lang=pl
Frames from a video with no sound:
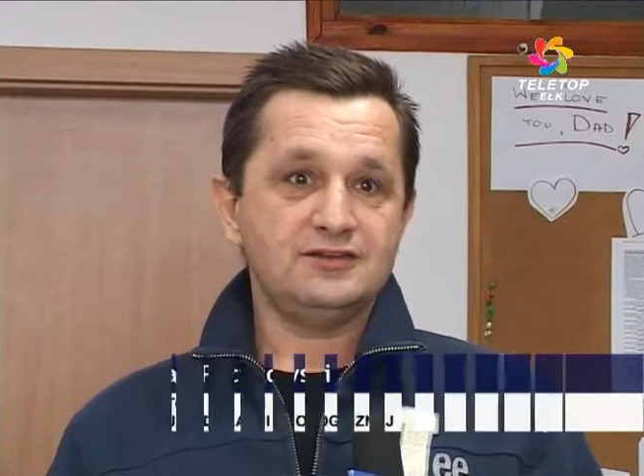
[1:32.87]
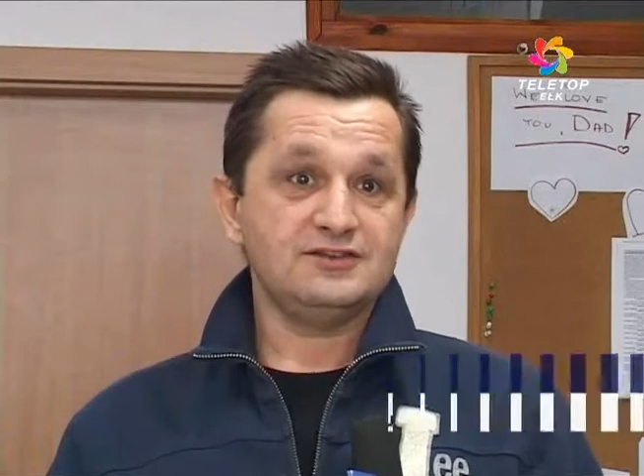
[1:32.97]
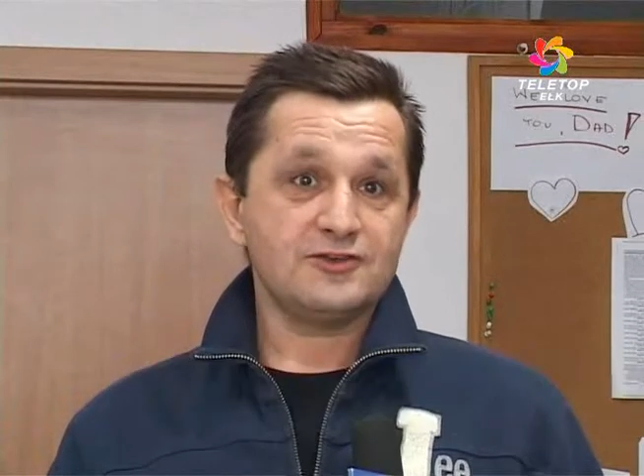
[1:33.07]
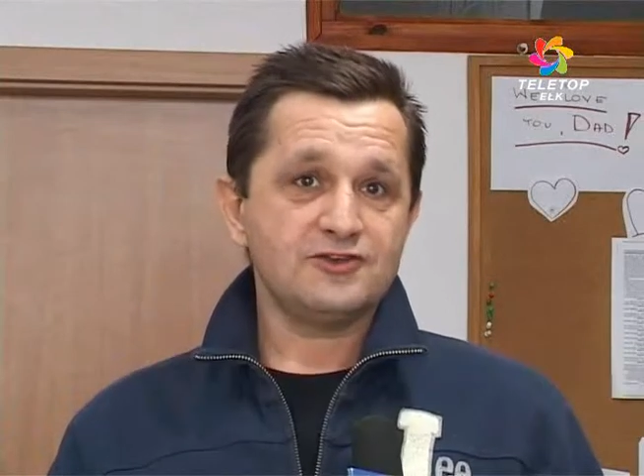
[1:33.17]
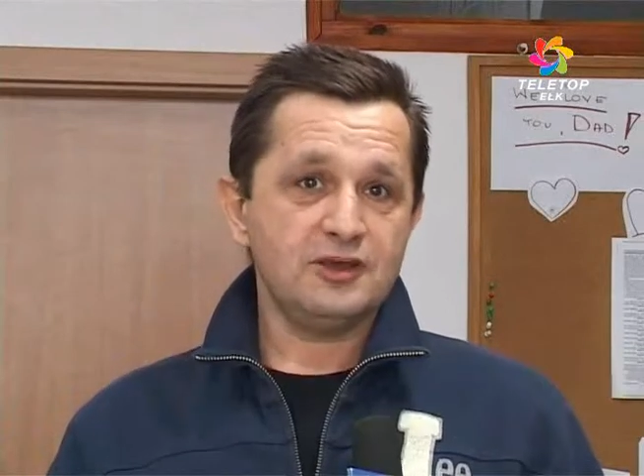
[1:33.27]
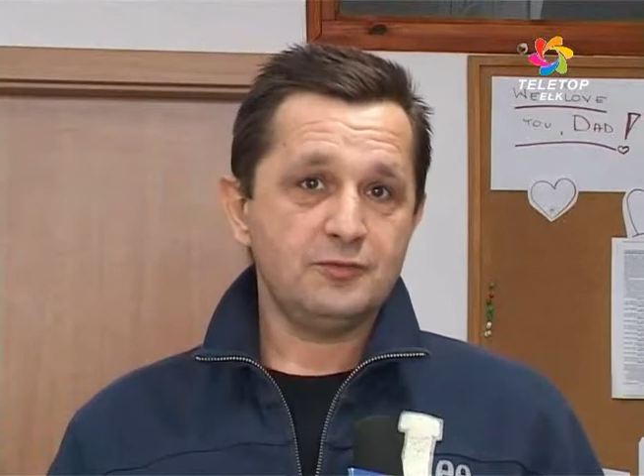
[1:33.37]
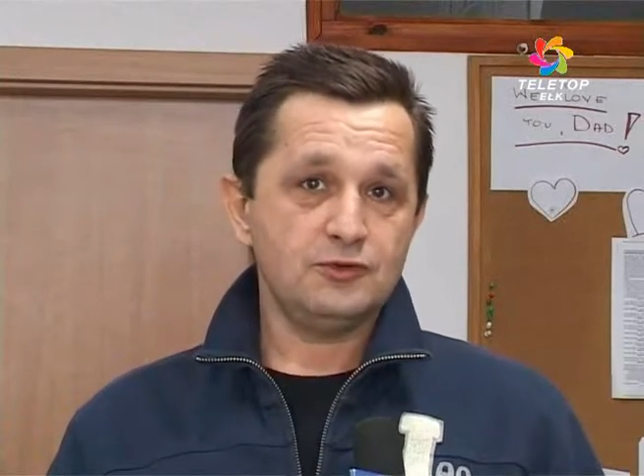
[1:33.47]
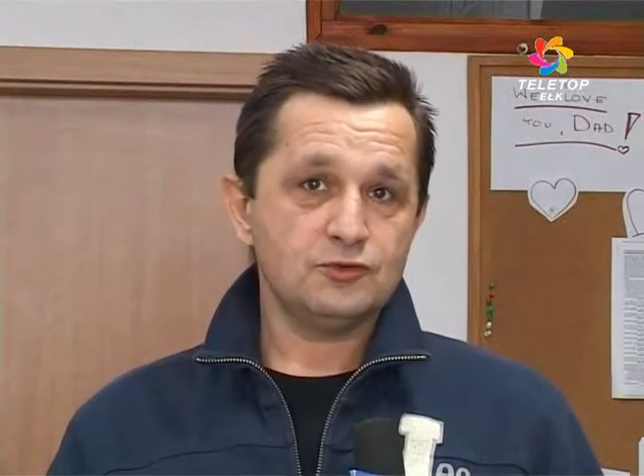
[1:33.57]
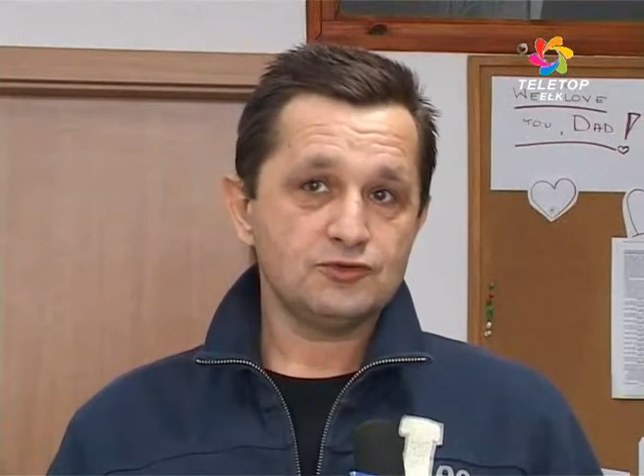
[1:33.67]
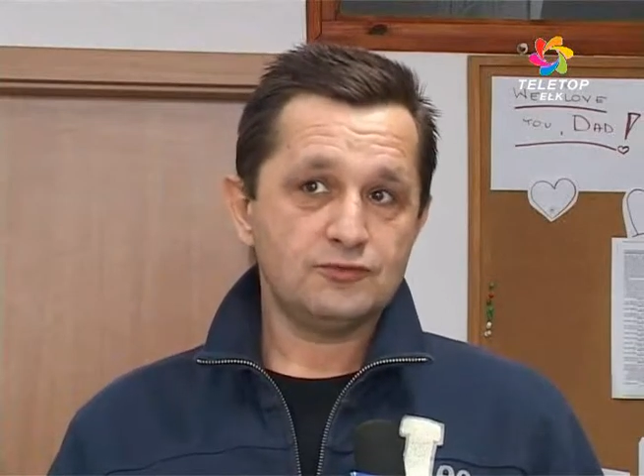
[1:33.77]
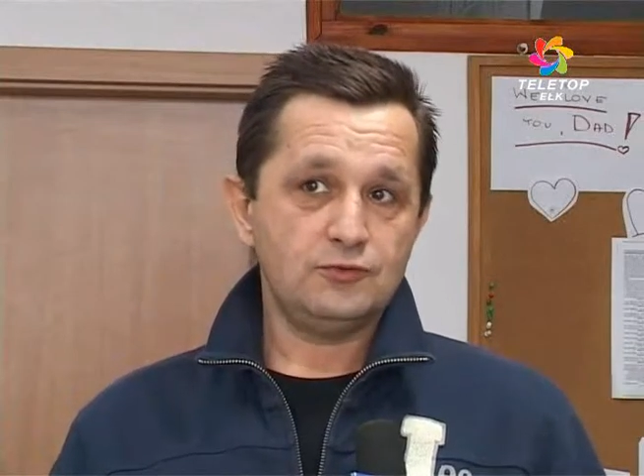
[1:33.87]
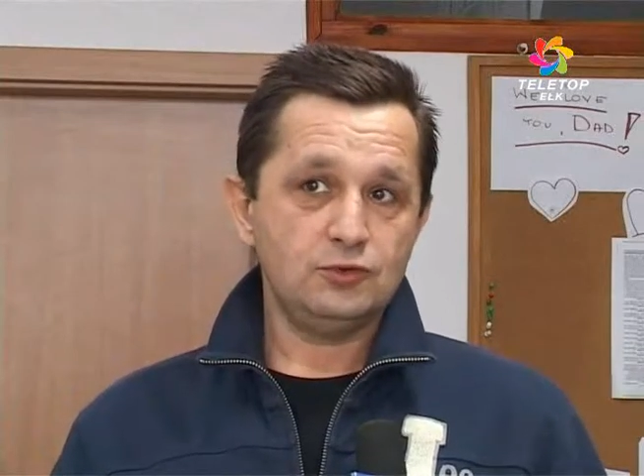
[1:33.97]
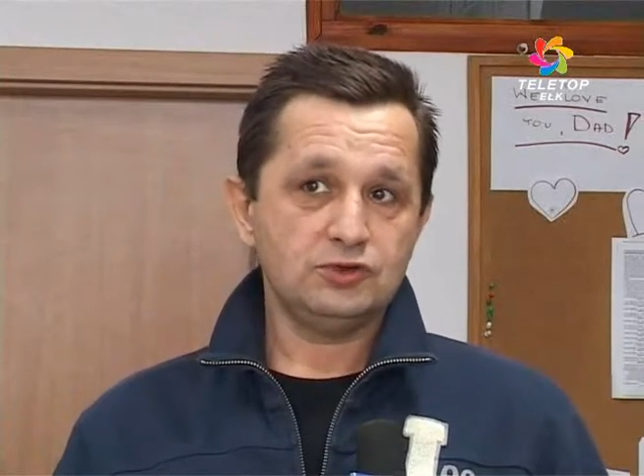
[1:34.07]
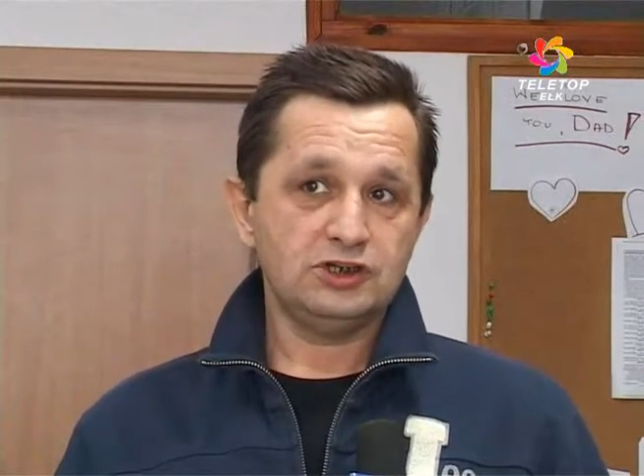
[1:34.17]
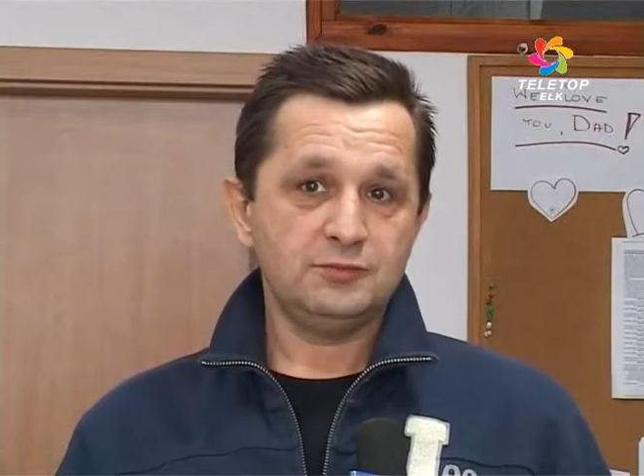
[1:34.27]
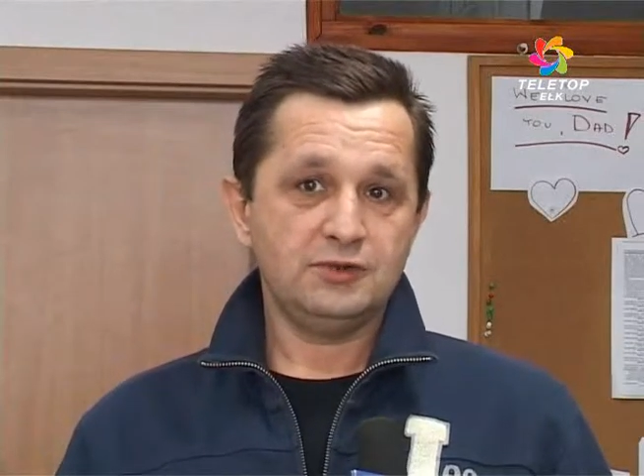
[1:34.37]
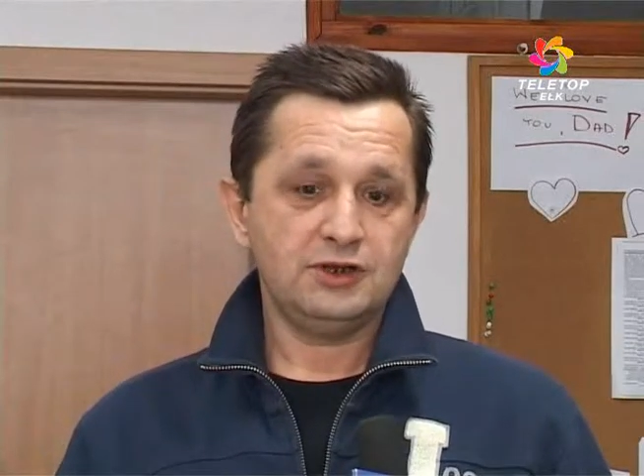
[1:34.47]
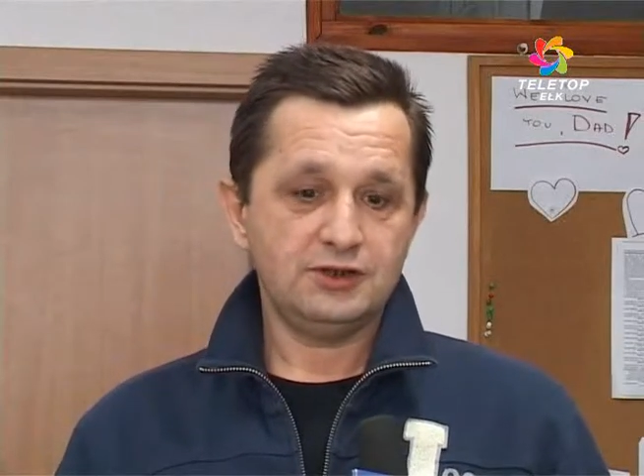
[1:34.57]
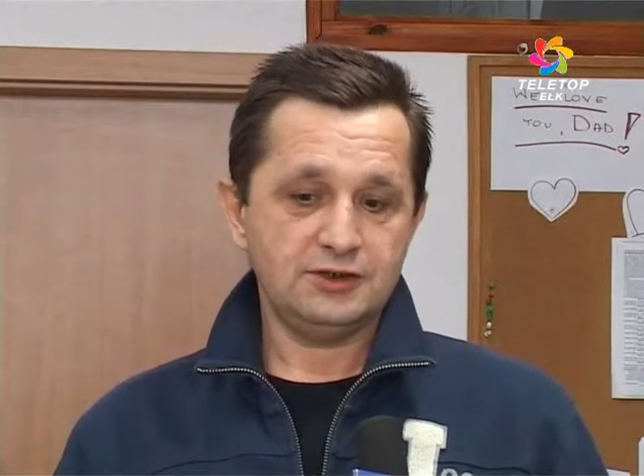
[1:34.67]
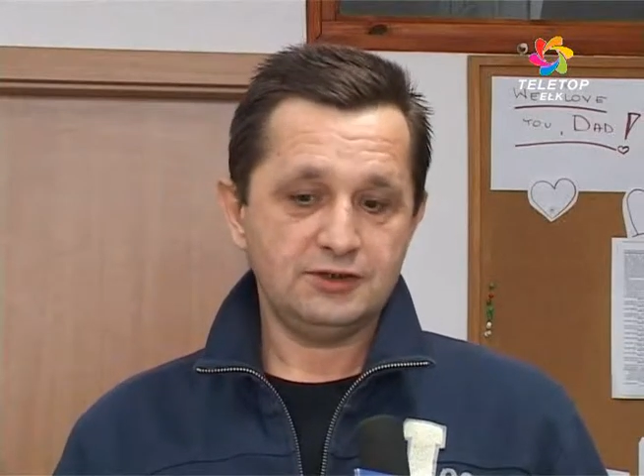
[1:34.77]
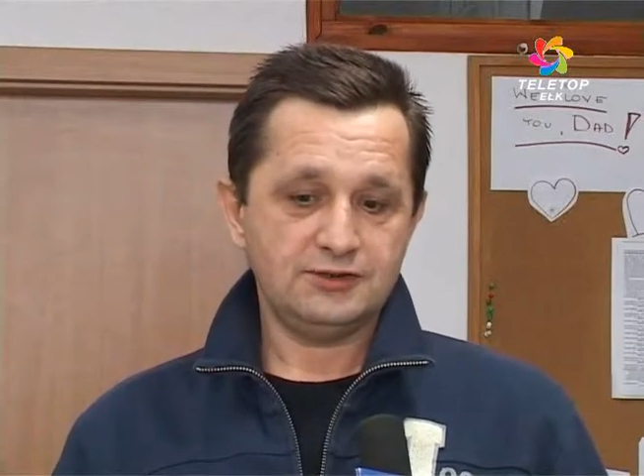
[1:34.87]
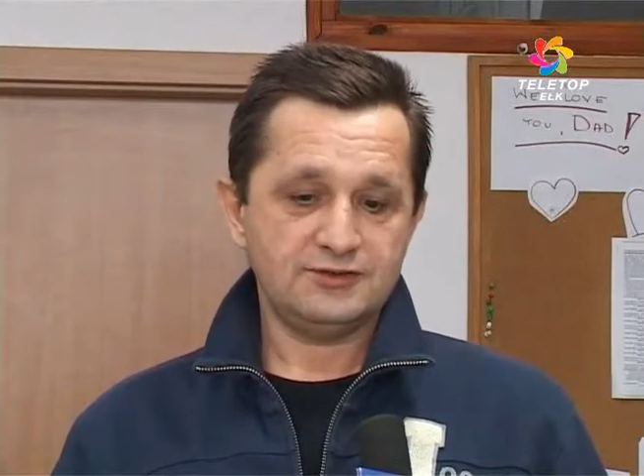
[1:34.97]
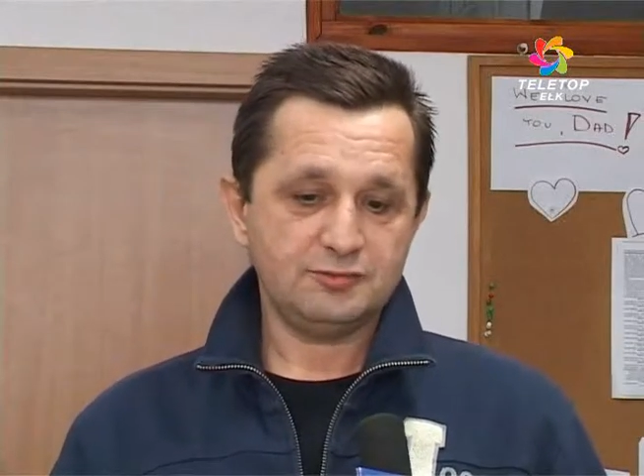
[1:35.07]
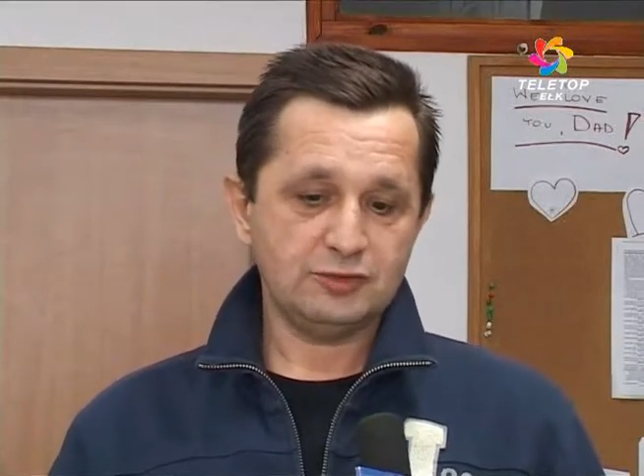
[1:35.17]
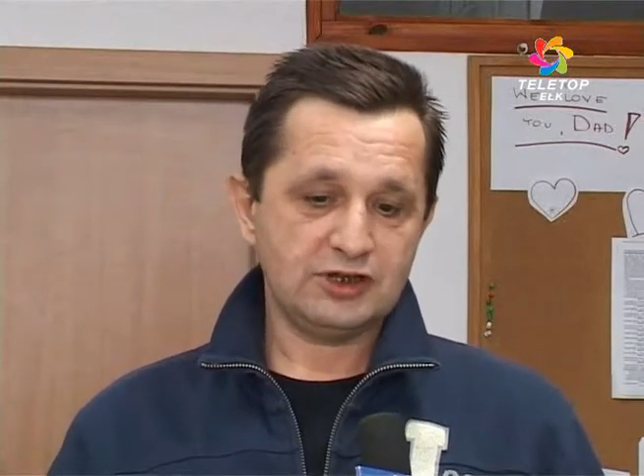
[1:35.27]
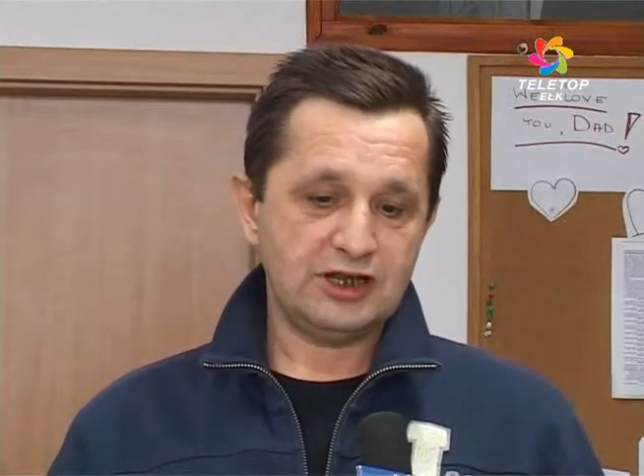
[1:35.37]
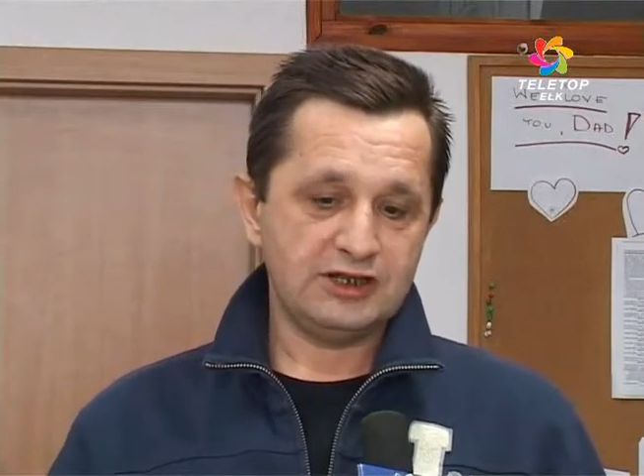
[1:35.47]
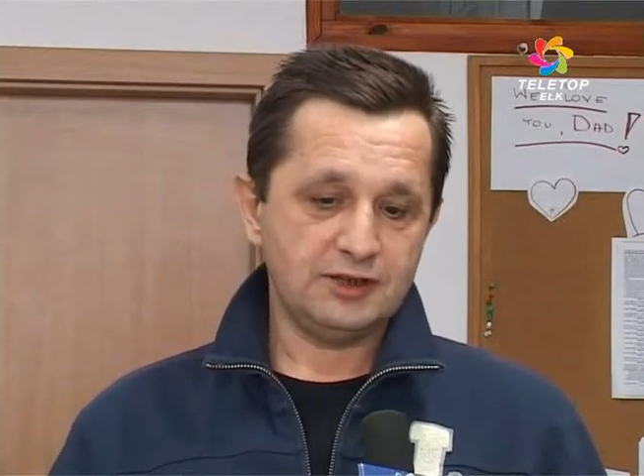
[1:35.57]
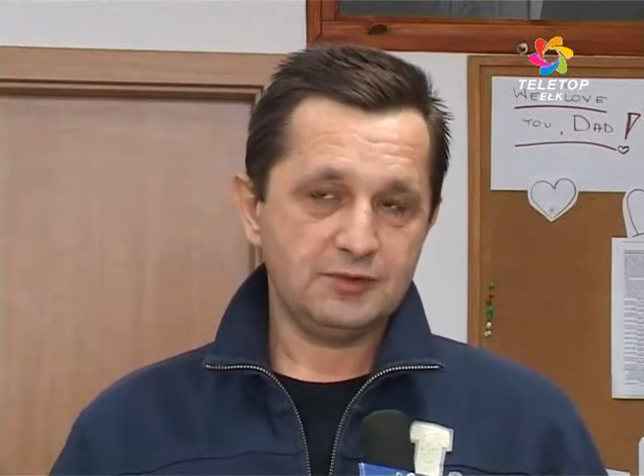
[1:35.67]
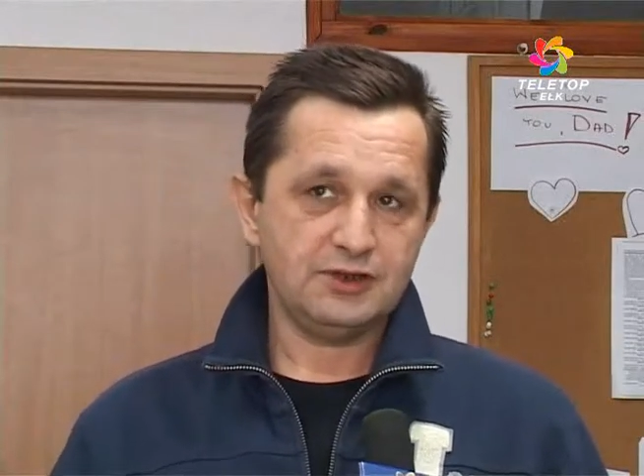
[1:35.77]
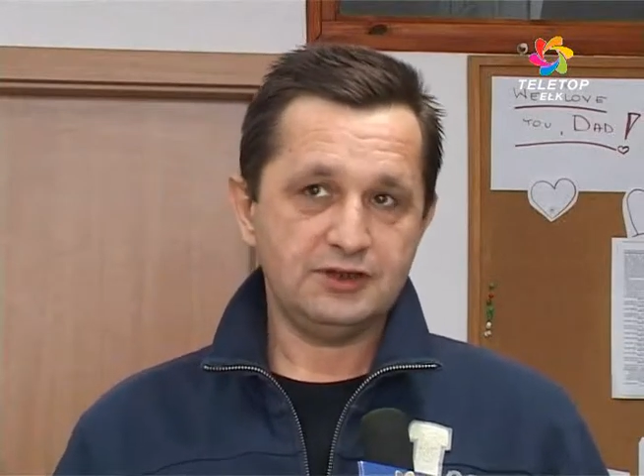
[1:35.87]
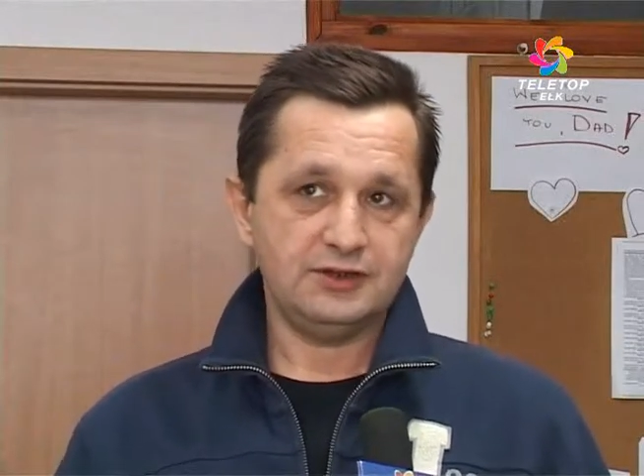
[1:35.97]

E, zaczniemy już w lutym e, spotkaniem